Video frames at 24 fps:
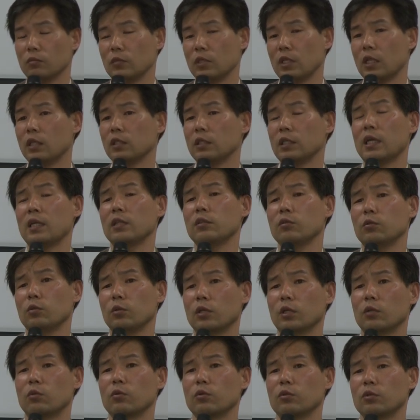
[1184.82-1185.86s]
なんていう
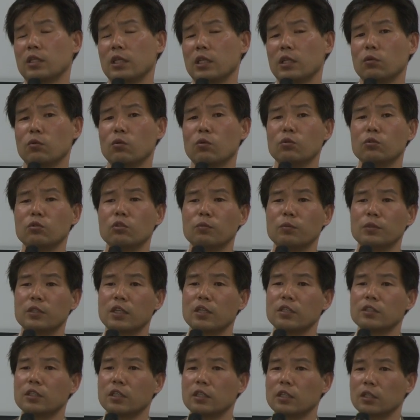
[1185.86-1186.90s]
か抵抗運動みた
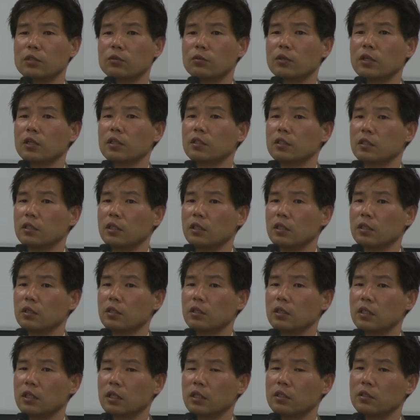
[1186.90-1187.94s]
いにしてたとか言って
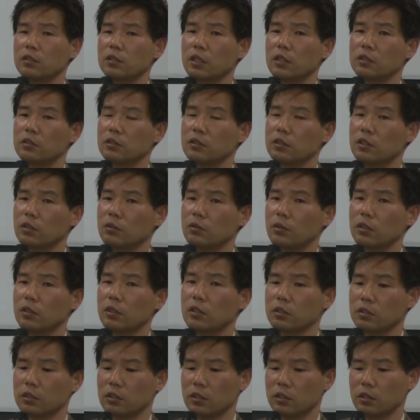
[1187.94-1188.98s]
やってるわ
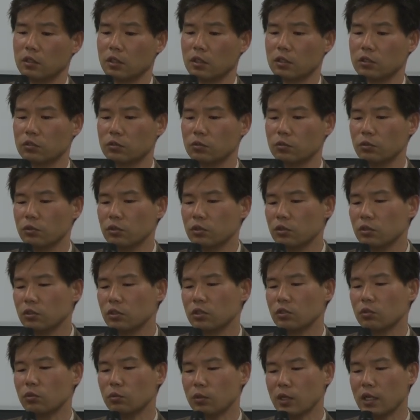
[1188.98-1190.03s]
けですね。だからそういう
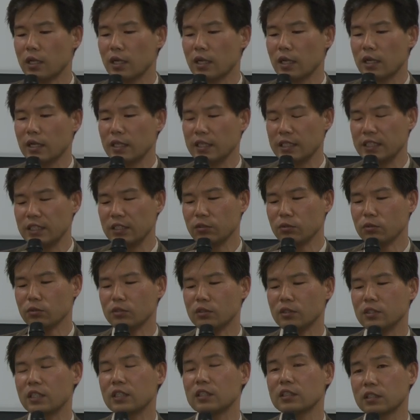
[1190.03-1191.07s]
人はいる
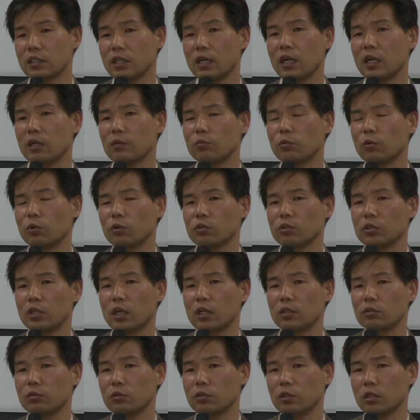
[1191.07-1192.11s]
んですが、もうそれ
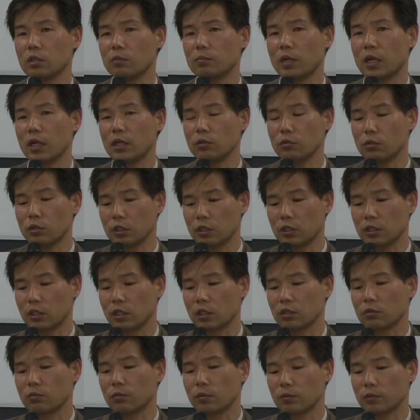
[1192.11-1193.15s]
は圧倒的にマイノリティ
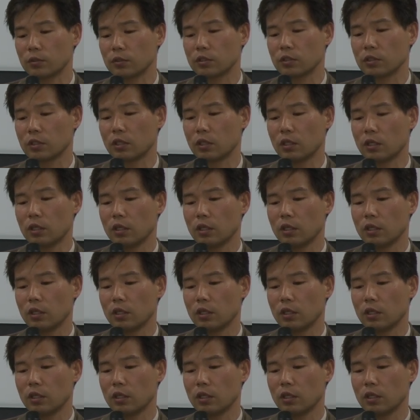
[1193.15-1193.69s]
だと思います。